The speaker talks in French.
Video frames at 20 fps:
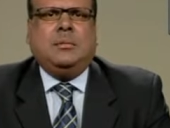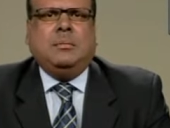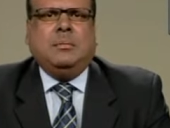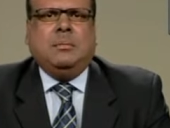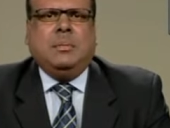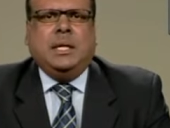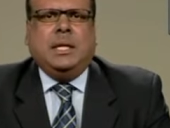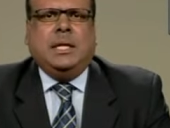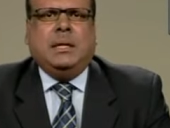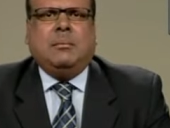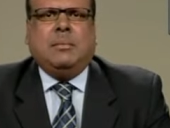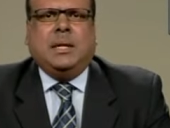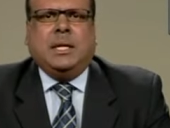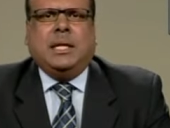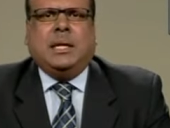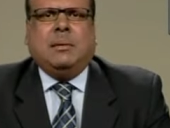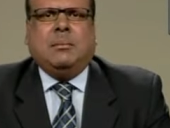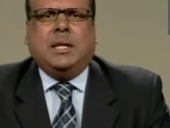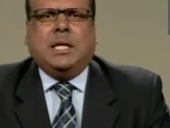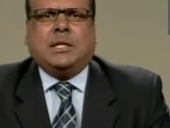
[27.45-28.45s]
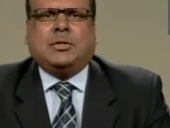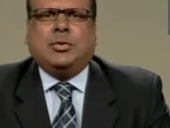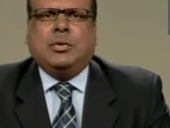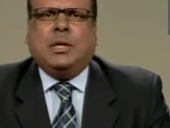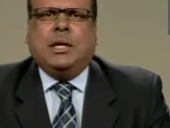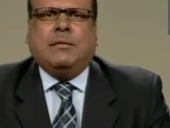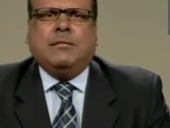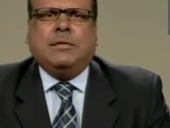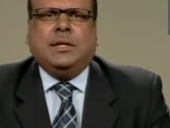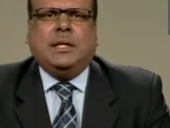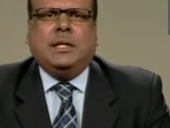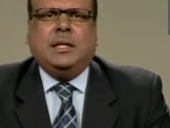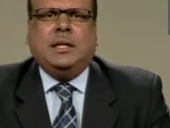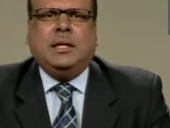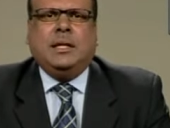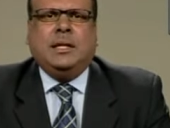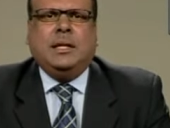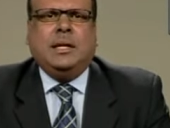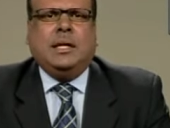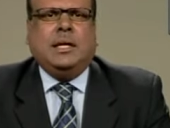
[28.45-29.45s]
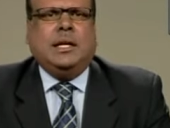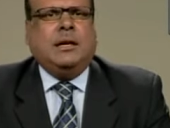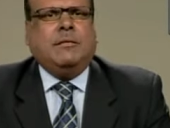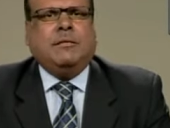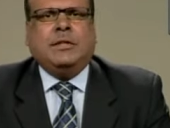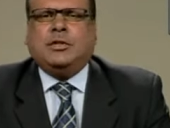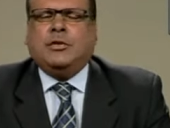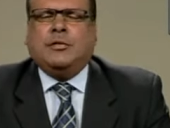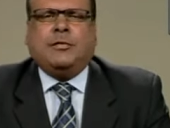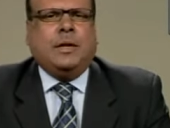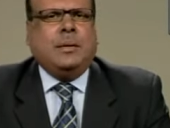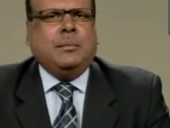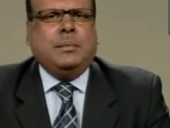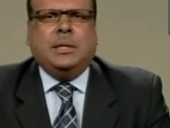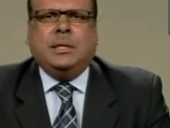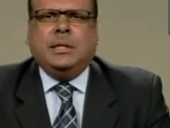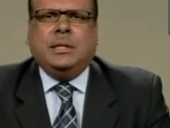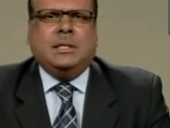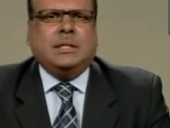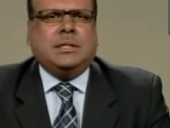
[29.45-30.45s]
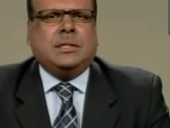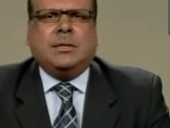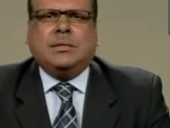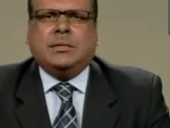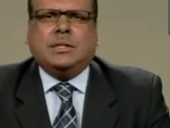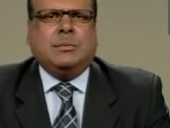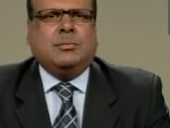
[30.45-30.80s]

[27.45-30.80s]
Mais madame là, sur la vie, et la vie sur famille s'en